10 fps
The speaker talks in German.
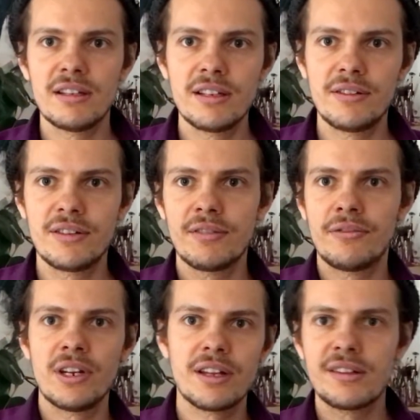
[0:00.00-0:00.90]
diese
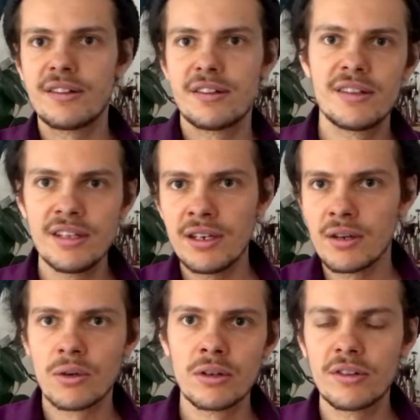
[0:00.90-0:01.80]

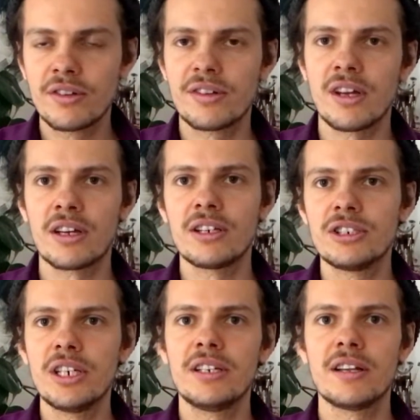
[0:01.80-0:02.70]

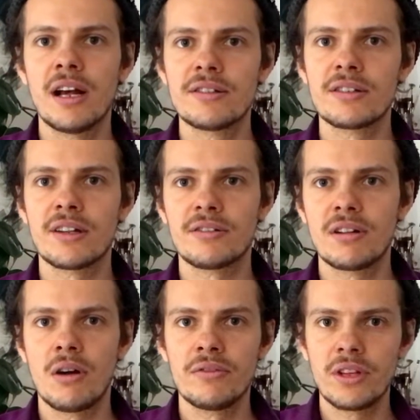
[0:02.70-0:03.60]
Finanzierungsgeschichte, also das
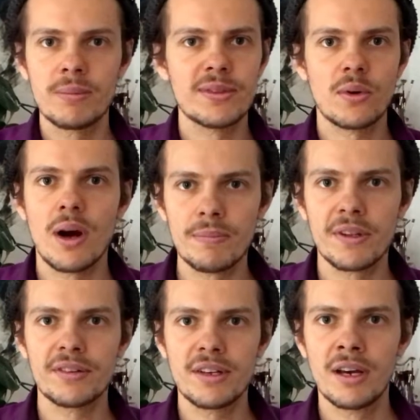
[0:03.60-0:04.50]
läuft eben so ab,
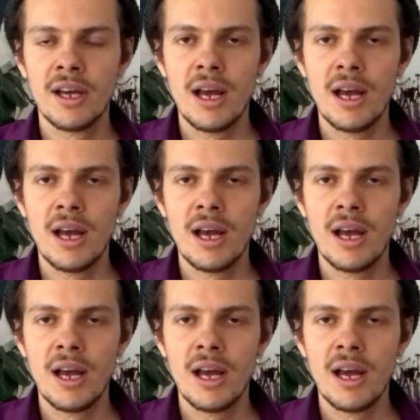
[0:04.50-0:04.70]
dass ihr